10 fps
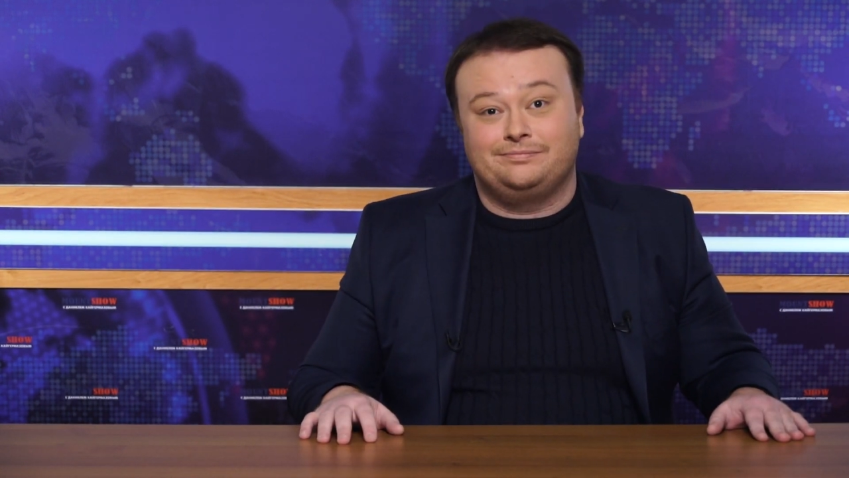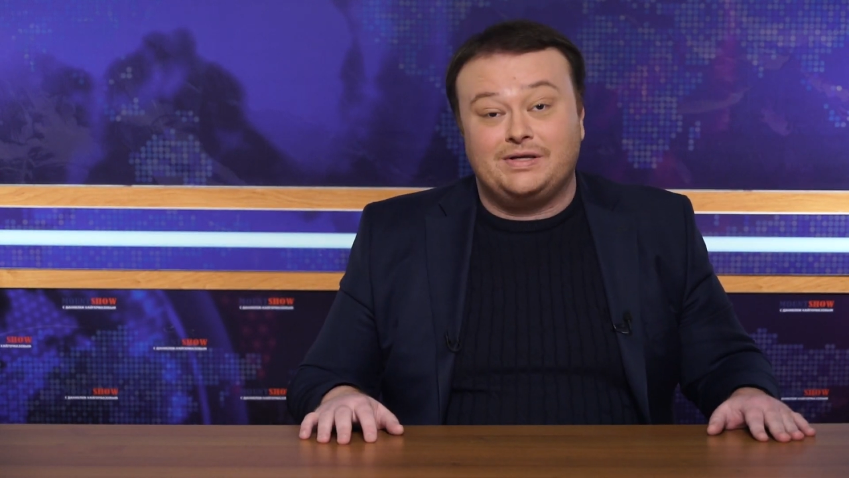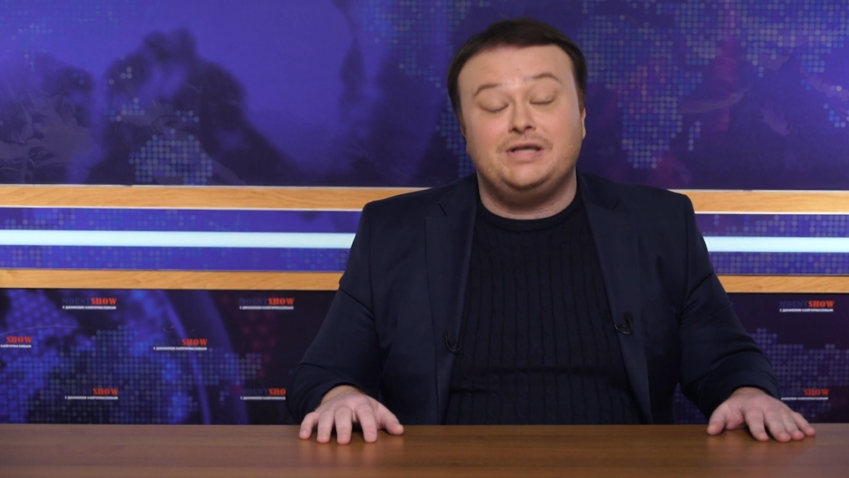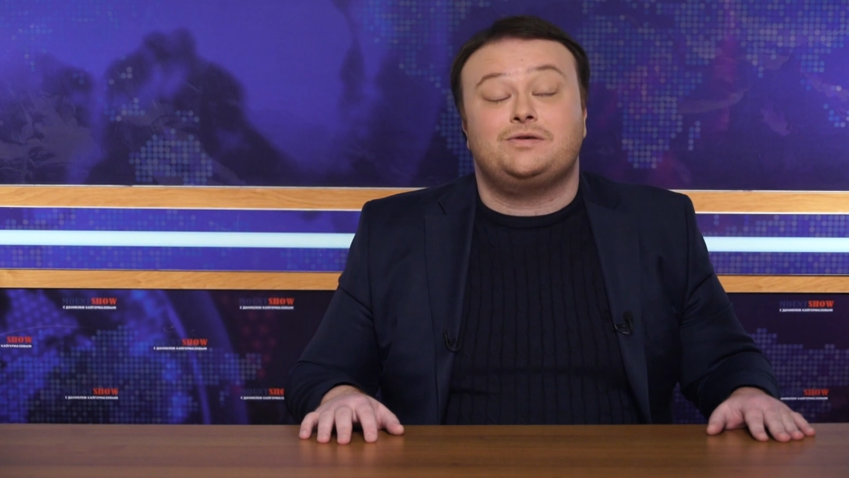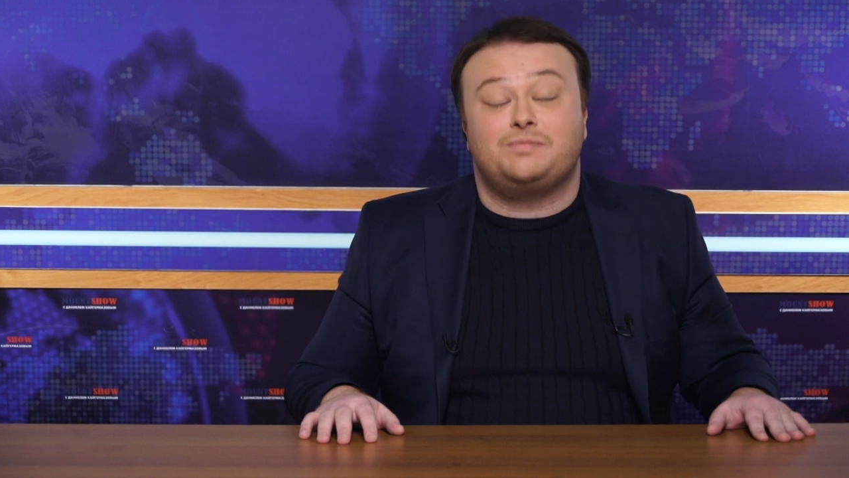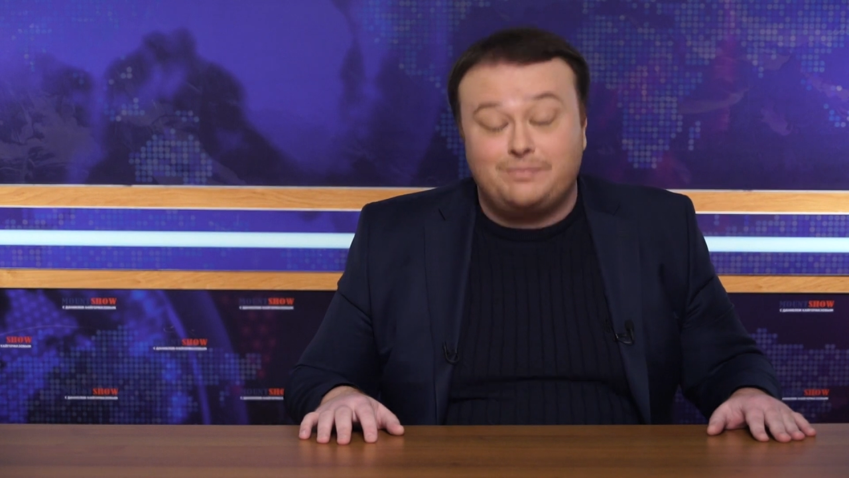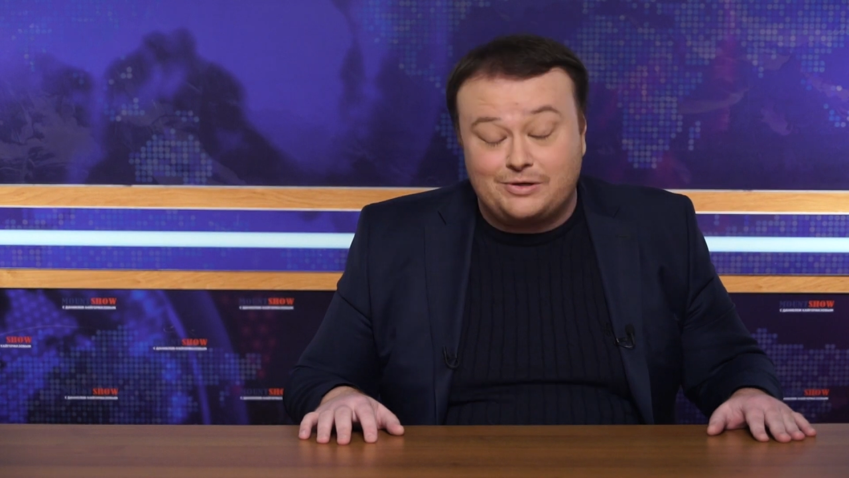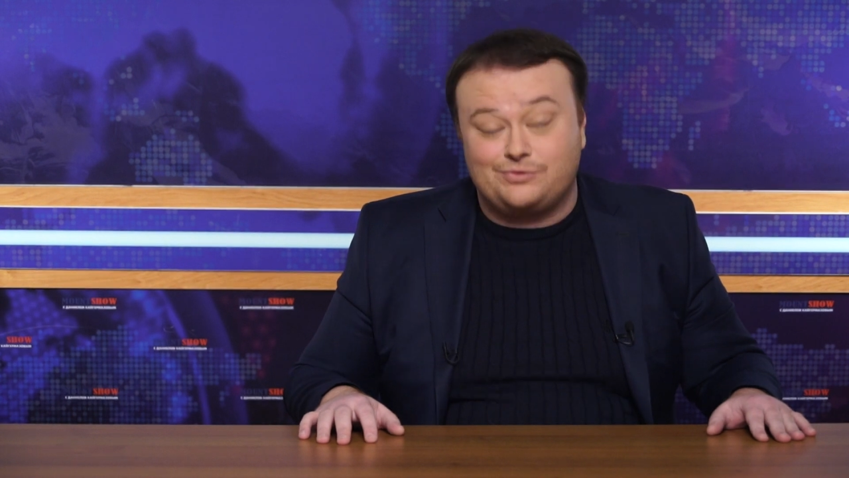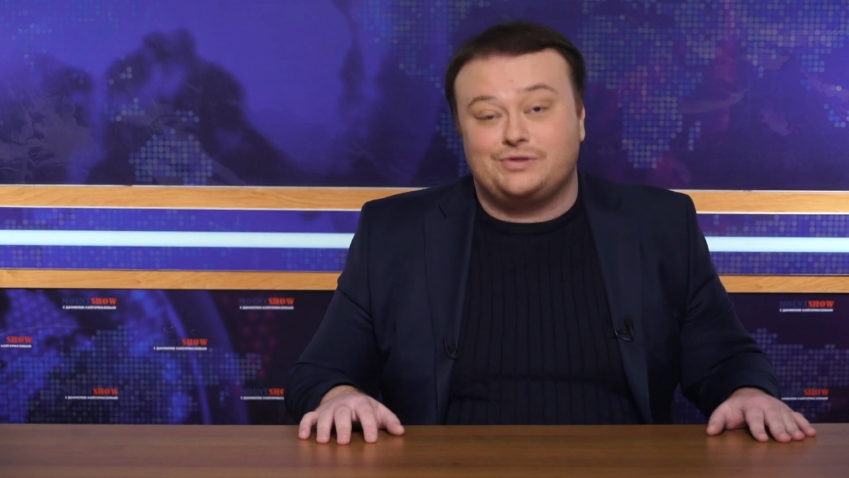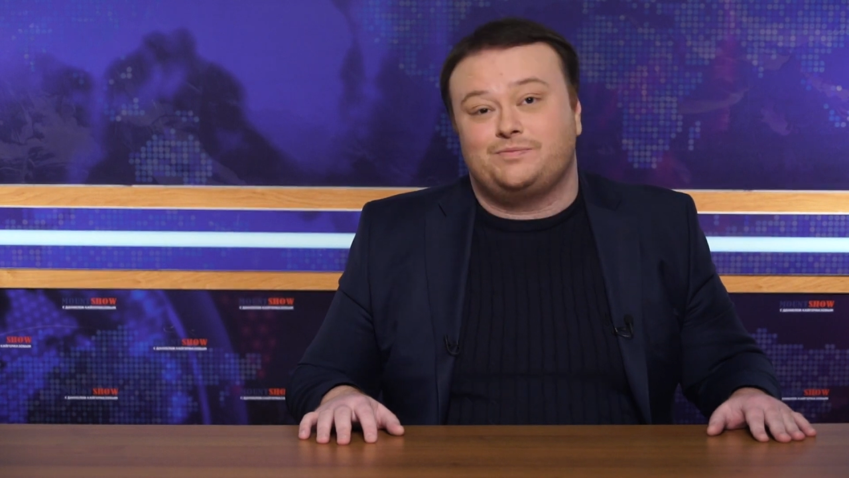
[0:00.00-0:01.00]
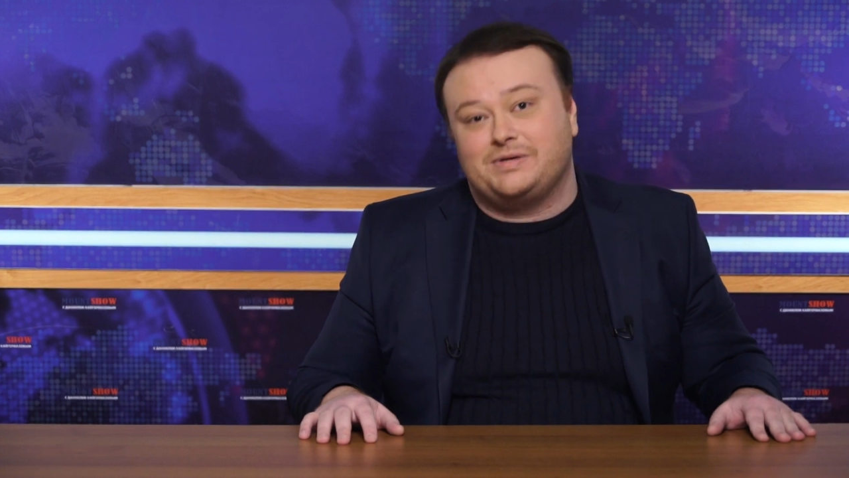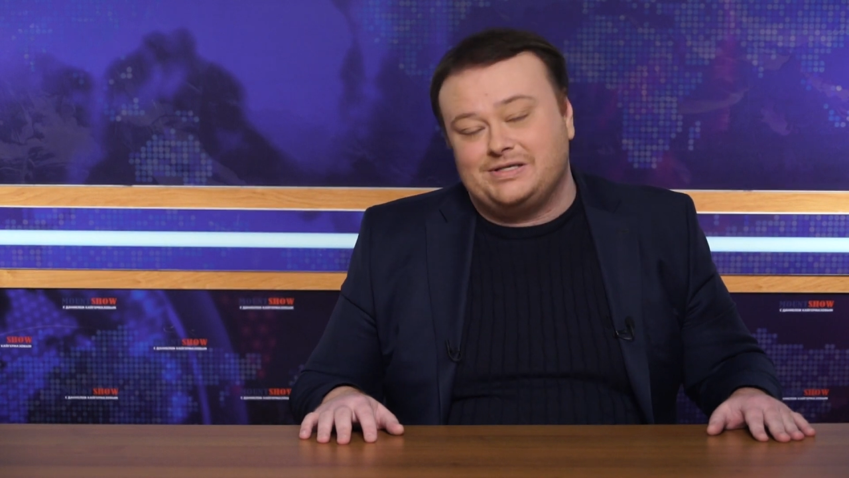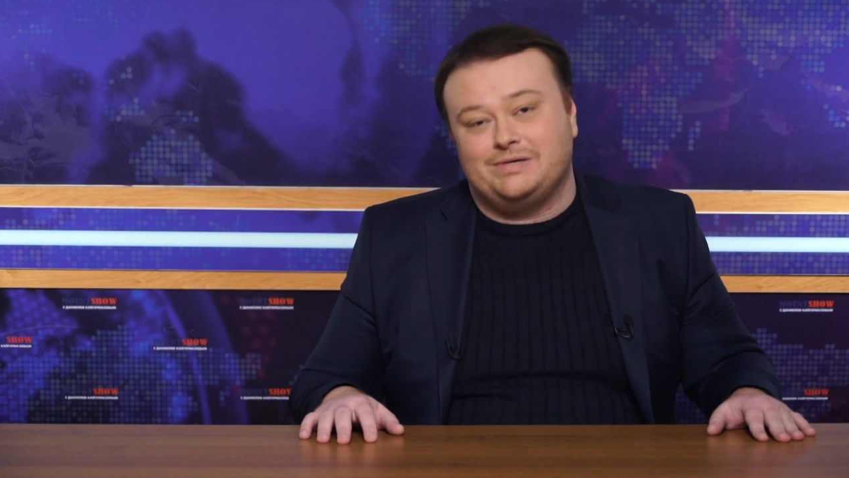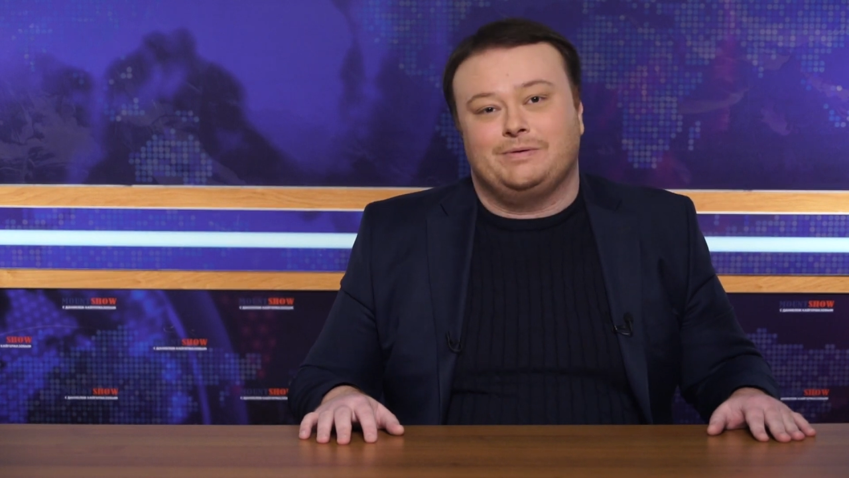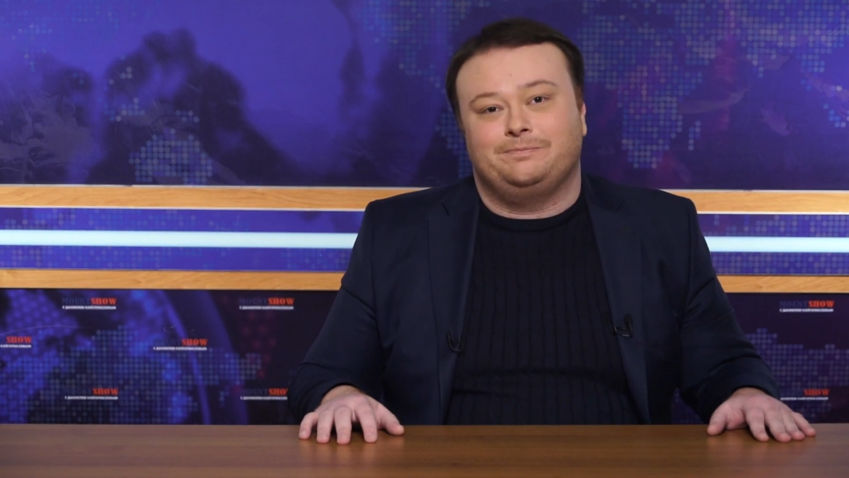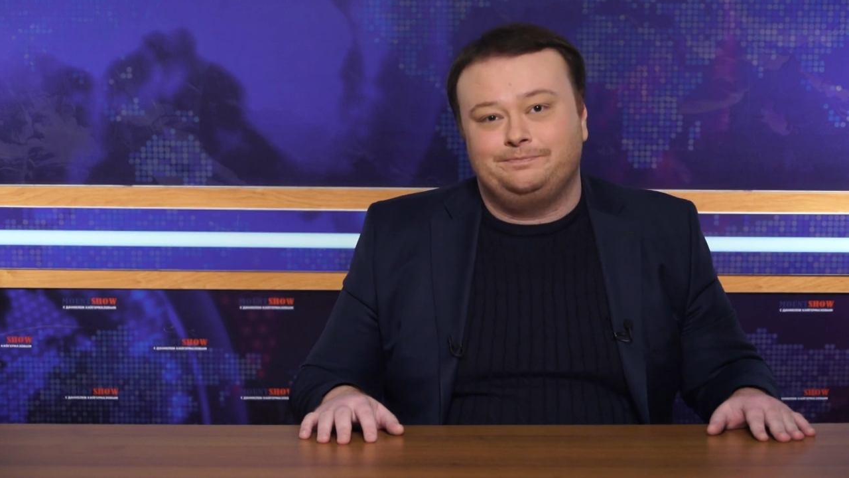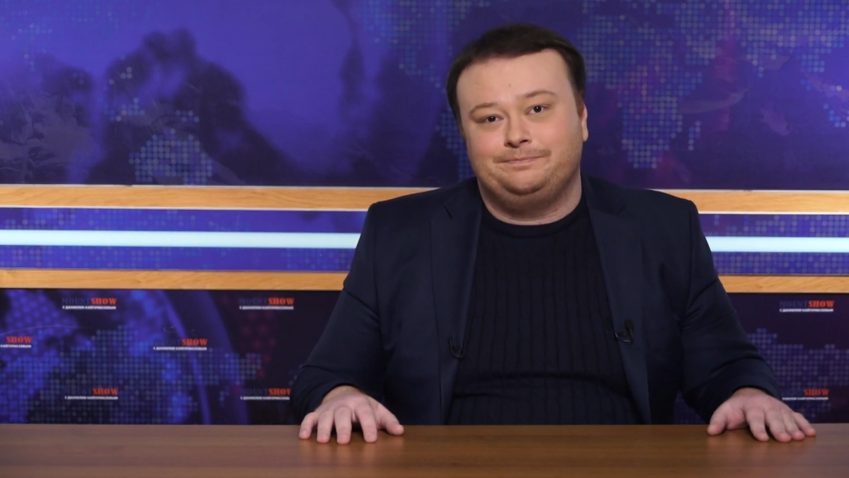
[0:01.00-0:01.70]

и тебе большое спасибо.